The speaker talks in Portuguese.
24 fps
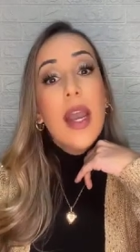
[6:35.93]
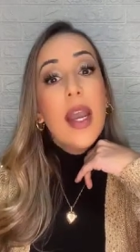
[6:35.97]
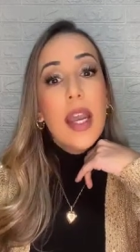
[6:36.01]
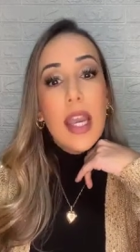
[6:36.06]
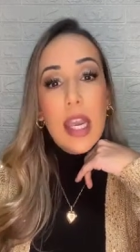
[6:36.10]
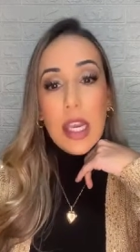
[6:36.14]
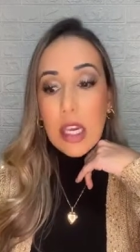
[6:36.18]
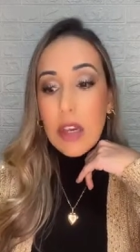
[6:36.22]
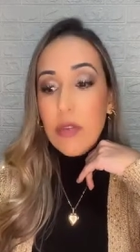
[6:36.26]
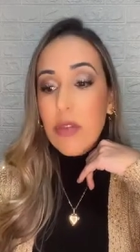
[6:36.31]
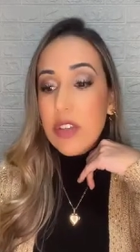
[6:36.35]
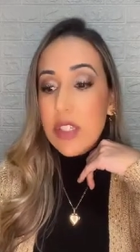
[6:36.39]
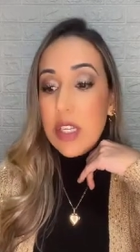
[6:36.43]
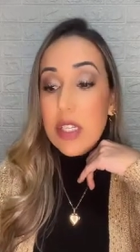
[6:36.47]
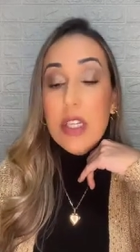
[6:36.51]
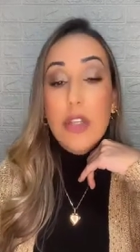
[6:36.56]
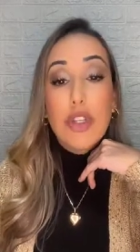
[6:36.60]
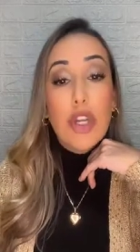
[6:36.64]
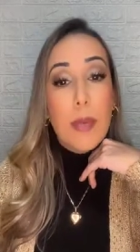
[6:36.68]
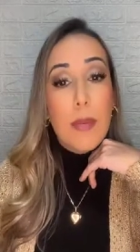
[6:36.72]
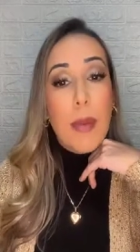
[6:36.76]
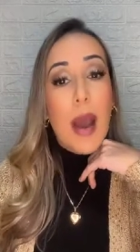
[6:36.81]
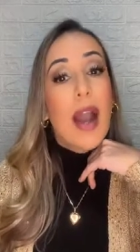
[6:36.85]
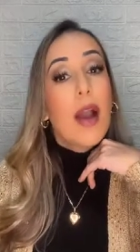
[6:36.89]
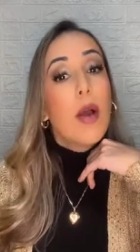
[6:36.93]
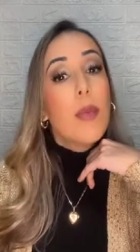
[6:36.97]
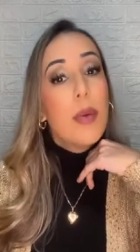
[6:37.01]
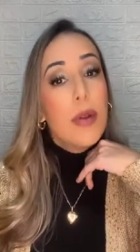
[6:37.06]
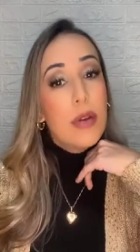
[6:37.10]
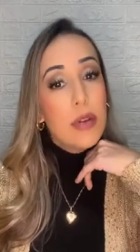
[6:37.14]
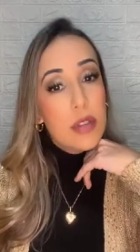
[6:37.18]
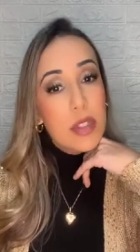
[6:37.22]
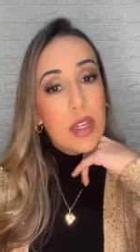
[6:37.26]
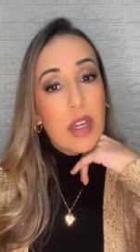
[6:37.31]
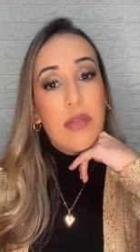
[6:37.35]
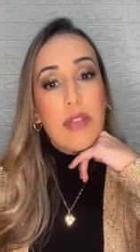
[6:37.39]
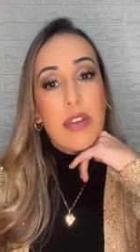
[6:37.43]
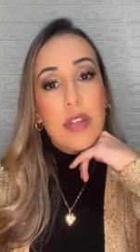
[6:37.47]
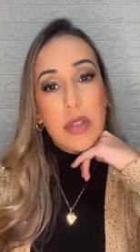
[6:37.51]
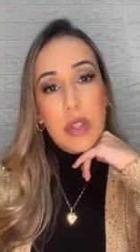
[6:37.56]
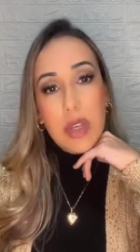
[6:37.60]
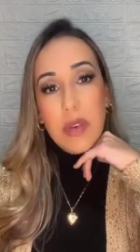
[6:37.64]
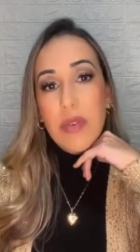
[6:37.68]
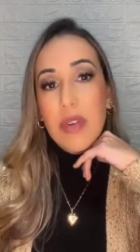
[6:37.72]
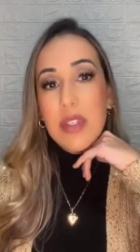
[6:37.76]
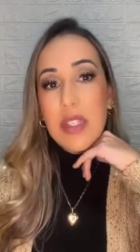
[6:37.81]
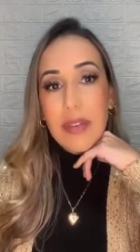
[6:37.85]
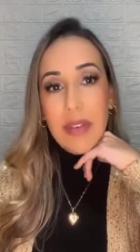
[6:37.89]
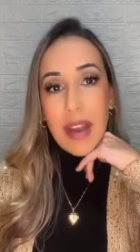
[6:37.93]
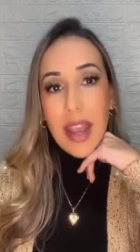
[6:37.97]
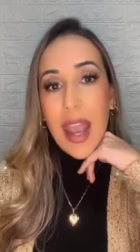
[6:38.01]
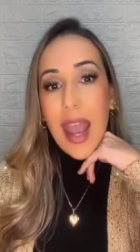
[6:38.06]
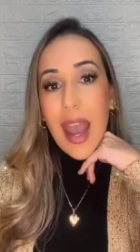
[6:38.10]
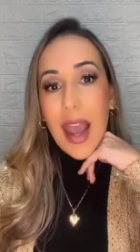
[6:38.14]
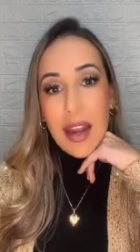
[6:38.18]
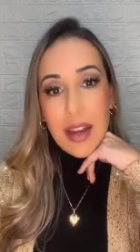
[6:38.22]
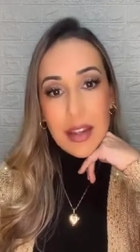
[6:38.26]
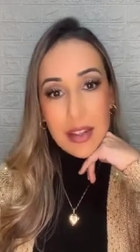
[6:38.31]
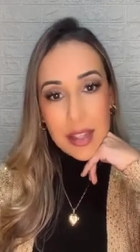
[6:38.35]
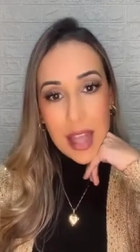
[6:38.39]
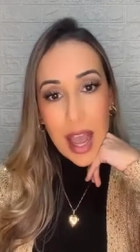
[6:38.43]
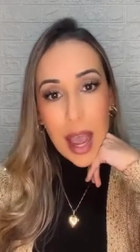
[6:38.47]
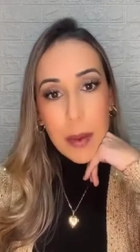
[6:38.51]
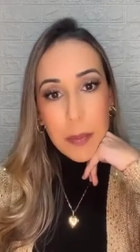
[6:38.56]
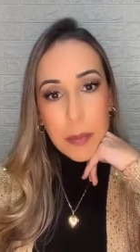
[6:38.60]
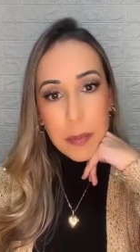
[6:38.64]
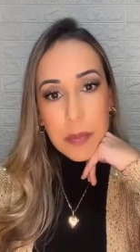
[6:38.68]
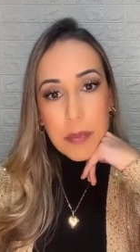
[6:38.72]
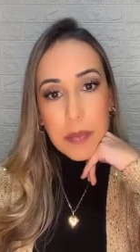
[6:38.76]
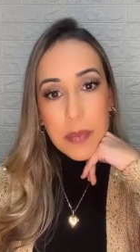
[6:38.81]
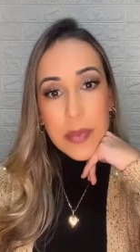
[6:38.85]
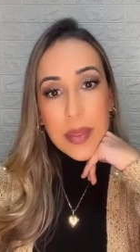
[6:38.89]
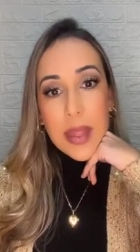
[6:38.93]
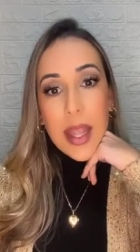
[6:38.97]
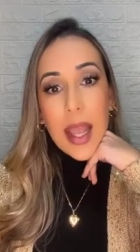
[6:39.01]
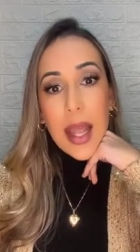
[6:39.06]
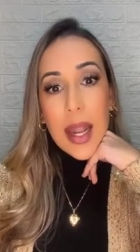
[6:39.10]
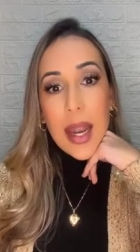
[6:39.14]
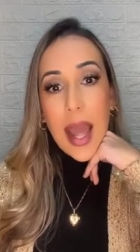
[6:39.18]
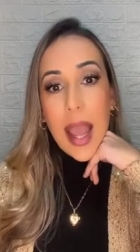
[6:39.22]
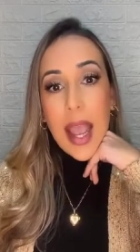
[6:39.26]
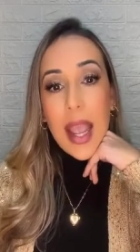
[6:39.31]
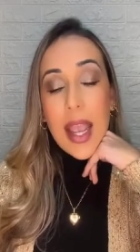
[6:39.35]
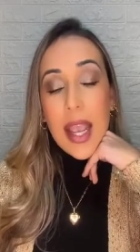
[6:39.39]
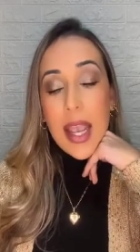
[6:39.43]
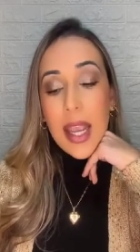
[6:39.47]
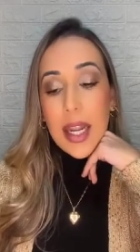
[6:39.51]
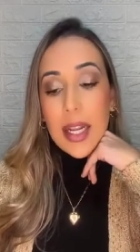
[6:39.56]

e que você seja pago pelo serviço que você vai realizar, né?